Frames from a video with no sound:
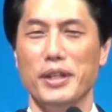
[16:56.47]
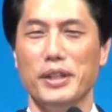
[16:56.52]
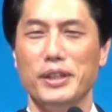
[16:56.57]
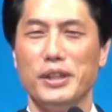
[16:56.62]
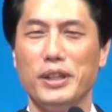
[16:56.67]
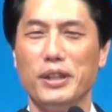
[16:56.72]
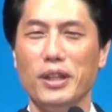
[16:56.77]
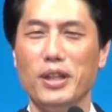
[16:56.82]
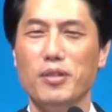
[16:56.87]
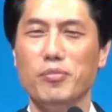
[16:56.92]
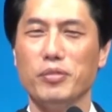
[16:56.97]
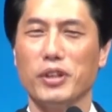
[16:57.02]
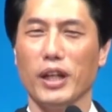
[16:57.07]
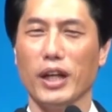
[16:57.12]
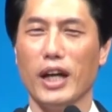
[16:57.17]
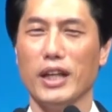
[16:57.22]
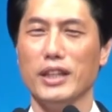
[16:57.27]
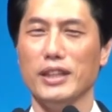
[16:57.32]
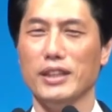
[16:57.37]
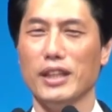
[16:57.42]
시험
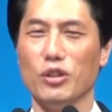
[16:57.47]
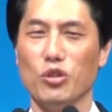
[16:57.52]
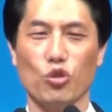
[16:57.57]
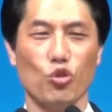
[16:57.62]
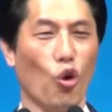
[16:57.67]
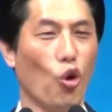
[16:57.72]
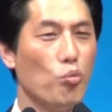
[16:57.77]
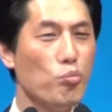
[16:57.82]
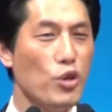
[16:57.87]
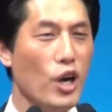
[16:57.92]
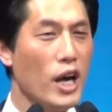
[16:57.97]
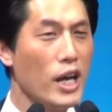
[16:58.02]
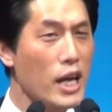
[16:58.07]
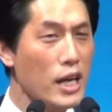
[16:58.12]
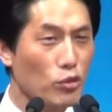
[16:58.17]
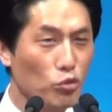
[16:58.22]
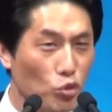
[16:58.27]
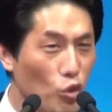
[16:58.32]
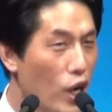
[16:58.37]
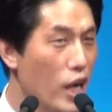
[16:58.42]
기간인데도 공부
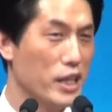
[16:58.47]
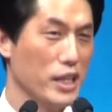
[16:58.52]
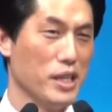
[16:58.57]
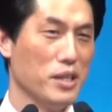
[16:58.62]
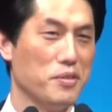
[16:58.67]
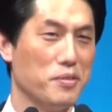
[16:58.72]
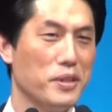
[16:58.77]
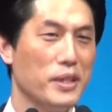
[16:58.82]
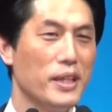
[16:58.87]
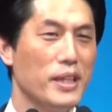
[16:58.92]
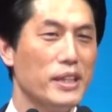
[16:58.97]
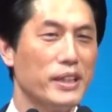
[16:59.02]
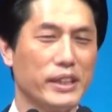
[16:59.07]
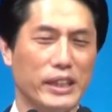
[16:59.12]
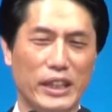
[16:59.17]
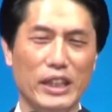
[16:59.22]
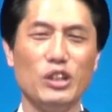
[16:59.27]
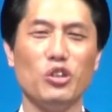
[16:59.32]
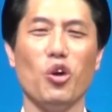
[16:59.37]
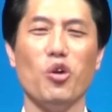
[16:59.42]
하나도 안 해요.
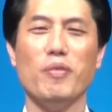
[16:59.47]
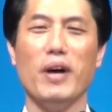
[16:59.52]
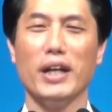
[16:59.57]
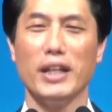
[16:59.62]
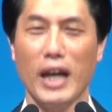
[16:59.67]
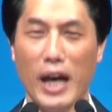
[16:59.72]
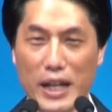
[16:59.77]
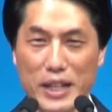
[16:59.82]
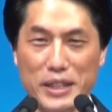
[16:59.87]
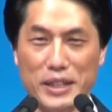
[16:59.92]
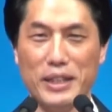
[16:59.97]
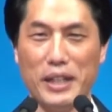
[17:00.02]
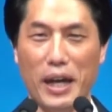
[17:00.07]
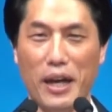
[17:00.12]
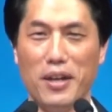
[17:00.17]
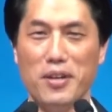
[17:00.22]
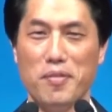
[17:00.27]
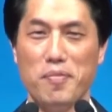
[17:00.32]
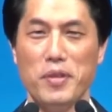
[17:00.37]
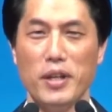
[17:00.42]
기도만 하는
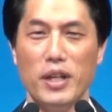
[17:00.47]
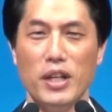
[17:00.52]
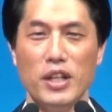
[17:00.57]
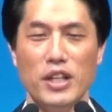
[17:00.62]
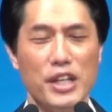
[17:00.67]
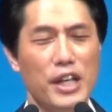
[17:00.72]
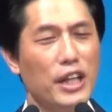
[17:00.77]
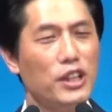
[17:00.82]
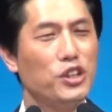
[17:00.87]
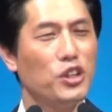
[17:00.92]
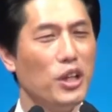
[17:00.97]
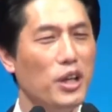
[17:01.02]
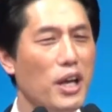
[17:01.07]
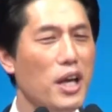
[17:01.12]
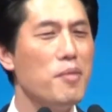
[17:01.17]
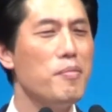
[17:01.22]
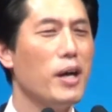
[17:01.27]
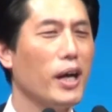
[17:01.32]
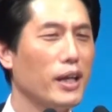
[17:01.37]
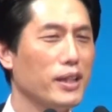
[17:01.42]
거예요. 이게
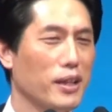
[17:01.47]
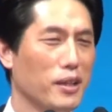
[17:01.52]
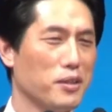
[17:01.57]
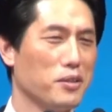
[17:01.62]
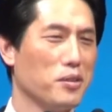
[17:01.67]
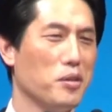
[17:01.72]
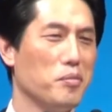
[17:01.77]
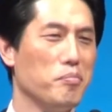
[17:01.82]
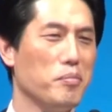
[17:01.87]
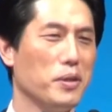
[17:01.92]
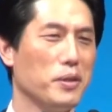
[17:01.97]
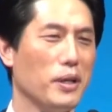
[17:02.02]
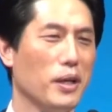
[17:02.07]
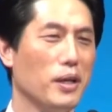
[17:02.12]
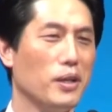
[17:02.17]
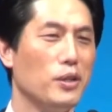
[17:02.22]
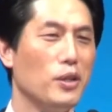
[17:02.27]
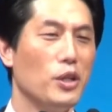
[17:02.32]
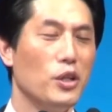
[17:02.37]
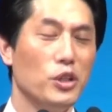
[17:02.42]
딜레마가 되는
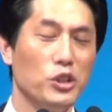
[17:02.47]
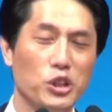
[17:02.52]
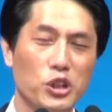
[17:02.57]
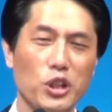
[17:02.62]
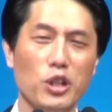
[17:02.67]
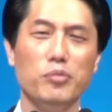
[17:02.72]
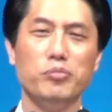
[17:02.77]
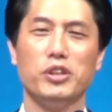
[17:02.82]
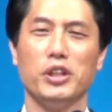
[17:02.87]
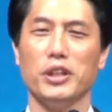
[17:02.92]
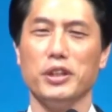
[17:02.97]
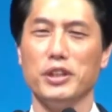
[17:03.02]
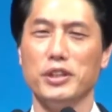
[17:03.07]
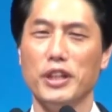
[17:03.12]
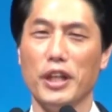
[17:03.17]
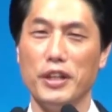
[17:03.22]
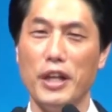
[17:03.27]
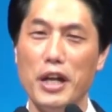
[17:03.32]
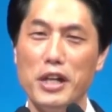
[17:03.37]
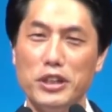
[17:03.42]
겁니다. 시험
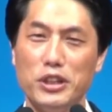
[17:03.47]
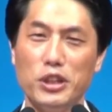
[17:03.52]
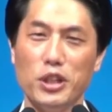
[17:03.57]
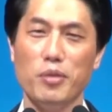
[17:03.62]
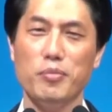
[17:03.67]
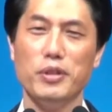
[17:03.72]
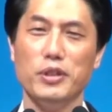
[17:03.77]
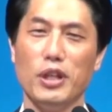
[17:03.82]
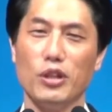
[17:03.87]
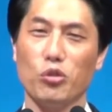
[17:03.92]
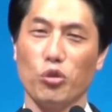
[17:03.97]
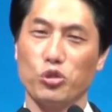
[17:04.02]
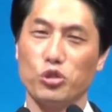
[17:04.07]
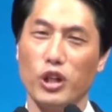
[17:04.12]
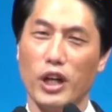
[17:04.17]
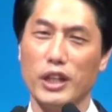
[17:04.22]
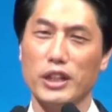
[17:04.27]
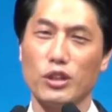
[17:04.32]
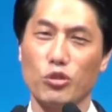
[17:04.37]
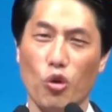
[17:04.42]
치는데 내일 시험인데
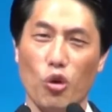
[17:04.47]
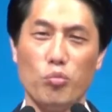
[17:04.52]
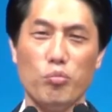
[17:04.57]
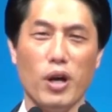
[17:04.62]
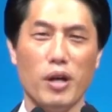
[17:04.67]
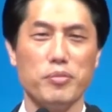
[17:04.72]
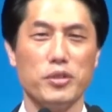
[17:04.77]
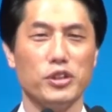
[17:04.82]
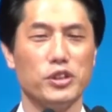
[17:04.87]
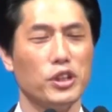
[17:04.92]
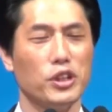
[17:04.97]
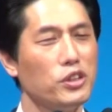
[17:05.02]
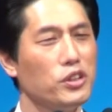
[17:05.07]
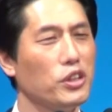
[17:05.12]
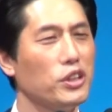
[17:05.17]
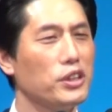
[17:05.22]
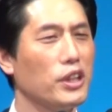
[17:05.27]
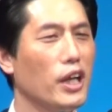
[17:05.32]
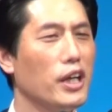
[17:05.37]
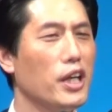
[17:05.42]
도서관에서 공부하면
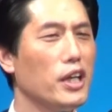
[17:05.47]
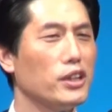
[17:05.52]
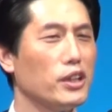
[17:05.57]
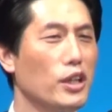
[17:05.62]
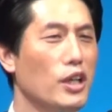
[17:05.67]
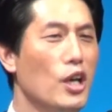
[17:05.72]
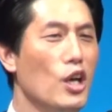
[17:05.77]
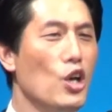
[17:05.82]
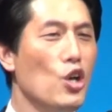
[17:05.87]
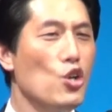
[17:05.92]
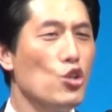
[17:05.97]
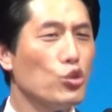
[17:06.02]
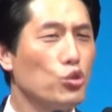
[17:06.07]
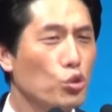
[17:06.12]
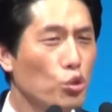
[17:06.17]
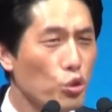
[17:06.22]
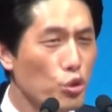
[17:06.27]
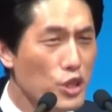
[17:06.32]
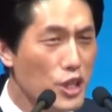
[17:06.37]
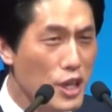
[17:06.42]
뒷산에서
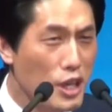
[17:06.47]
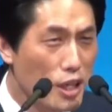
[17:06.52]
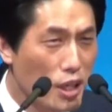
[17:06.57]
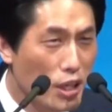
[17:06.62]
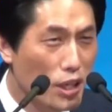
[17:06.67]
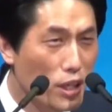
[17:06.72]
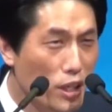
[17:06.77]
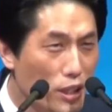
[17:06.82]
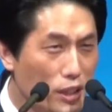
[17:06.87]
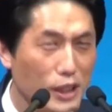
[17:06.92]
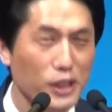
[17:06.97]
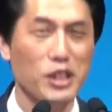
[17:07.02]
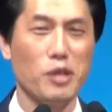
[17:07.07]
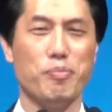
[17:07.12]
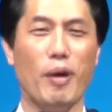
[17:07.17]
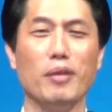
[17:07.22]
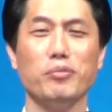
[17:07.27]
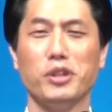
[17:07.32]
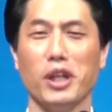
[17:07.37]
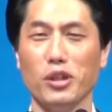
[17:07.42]
주여! 근데
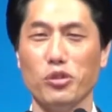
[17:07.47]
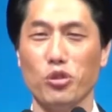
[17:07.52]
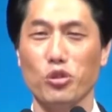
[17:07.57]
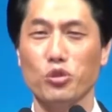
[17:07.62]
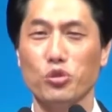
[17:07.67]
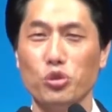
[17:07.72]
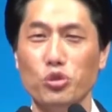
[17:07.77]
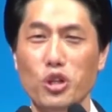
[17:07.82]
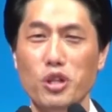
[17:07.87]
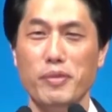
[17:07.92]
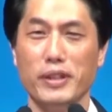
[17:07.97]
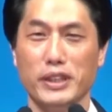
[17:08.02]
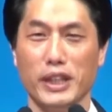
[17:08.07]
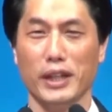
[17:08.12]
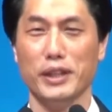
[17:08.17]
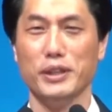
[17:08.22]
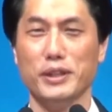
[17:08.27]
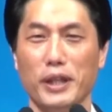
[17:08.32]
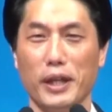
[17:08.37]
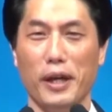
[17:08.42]
밤새도록 주여만
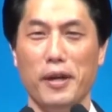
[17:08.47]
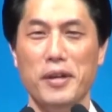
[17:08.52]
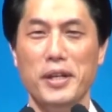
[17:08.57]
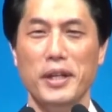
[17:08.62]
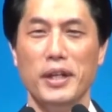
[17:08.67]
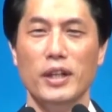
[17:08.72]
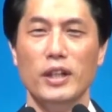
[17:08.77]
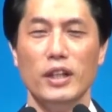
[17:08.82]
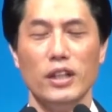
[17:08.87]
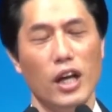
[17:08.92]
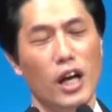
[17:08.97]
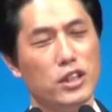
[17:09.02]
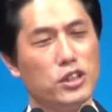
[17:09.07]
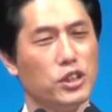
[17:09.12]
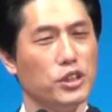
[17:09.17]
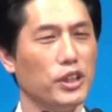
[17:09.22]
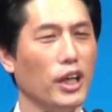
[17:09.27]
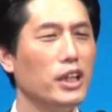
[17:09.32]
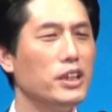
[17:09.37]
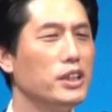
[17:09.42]
찾는 거예요. 야,
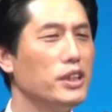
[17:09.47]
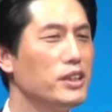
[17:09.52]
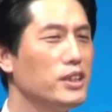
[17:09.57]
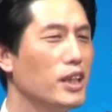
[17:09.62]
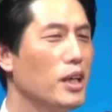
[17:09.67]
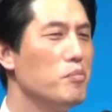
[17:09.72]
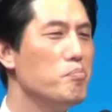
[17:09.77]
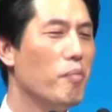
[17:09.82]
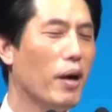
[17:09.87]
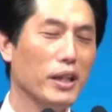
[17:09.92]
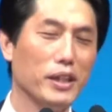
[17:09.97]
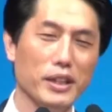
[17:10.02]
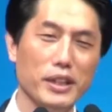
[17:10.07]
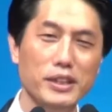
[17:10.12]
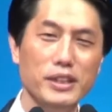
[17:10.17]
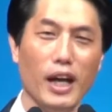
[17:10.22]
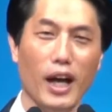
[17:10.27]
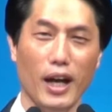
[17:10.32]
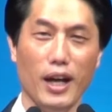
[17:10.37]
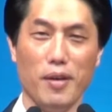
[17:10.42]
저게 진짜
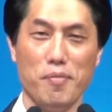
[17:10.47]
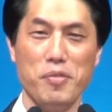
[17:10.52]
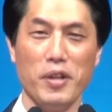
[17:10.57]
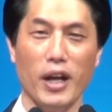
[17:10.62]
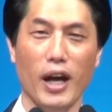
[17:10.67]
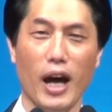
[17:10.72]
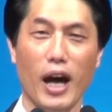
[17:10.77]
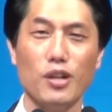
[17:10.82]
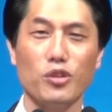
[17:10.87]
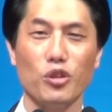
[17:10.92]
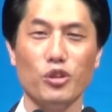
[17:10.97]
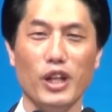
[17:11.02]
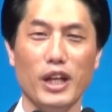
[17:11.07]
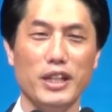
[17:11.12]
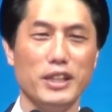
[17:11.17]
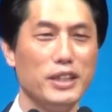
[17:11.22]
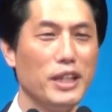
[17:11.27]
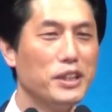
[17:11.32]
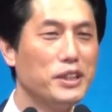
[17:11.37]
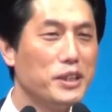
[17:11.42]
맞느냐? 학교
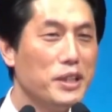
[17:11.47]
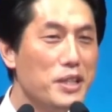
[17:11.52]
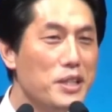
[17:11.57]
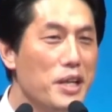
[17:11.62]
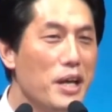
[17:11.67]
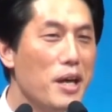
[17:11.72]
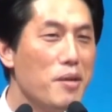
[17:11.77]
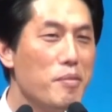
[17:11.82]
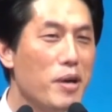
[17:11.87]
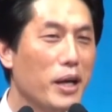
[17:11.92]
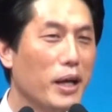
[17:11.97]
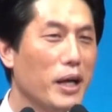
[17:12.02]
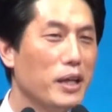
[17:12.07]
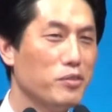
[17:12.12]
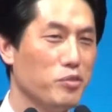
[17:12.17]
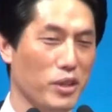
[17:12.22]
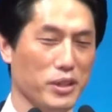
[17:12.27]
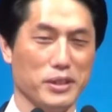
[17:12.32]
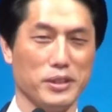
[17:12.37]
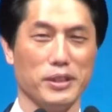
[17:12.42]
다닐 때 딜레마가
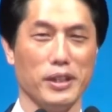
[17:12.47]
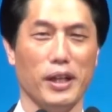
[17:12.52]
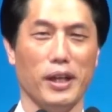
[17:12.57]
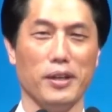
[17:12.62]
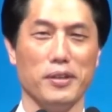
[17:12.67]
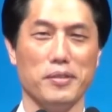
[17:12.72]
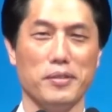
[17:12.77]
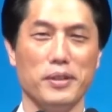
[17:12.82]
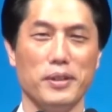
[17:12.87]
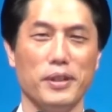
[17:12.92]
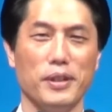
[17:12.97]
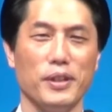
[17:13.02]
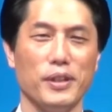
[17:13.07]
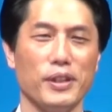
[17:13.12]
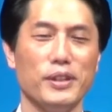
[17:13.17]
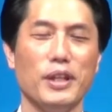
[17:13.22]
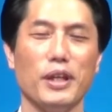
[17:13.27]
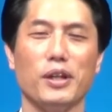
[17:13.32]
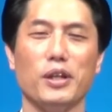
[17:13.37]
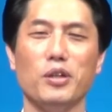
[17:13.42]
되는 거예요.
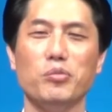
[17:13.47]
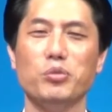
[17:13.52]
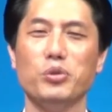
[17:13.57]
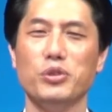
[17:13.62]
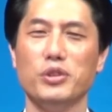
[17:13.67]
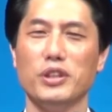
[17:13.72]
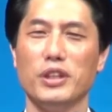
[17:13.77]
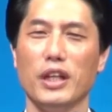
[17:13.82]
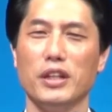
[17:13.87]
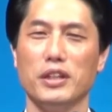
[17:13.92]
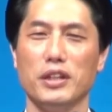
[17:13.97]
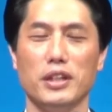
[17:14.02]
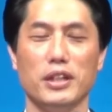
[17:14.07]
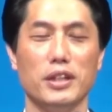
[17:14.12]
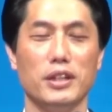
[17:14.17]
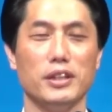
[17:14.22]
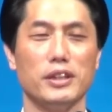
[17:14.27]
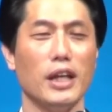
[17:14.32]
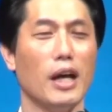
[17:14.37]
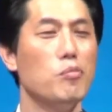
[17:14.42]
근데 그분들이
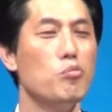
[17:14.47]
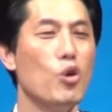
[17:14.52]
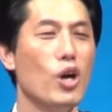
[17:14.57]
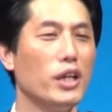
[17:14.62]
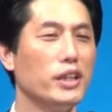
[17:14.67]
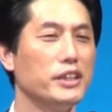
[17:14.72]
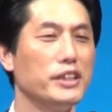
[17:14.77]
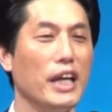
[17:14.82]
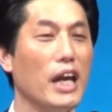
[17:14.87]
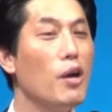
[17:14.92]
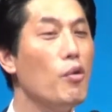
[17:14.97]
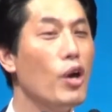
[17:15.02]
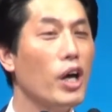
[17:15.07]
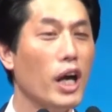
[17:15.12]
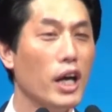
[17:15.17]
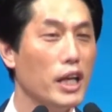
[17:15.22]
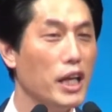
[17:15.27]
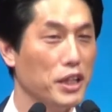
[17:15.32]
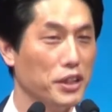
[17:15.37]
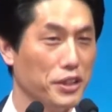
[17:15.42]
늘 사모하는 예화가
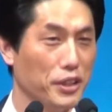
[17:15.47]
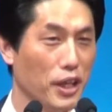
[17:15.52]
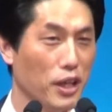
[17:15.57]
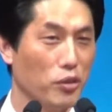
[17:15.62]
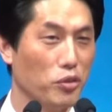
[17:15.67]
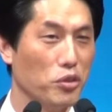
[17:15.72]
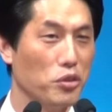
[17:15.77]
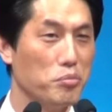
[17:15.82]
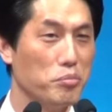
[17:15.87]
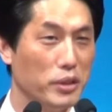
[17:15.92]
하나 있더라고요.